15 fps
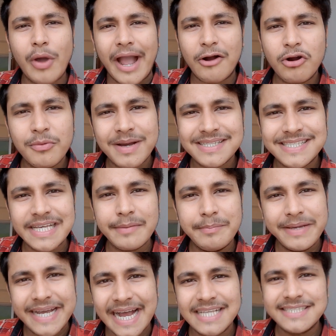তো এখন বাসছে
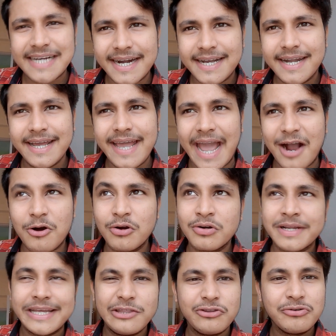বিকাল চারটে এখন
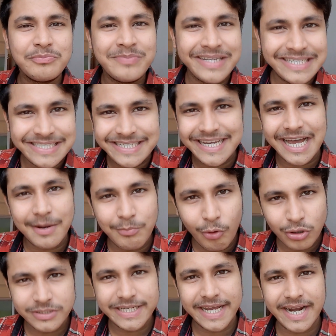কিন্তু বৃষ্টি আর
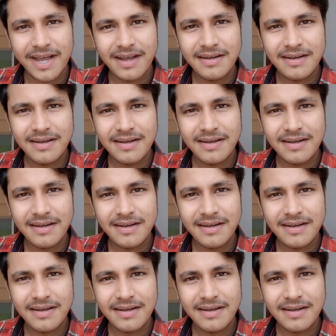পড়ছে না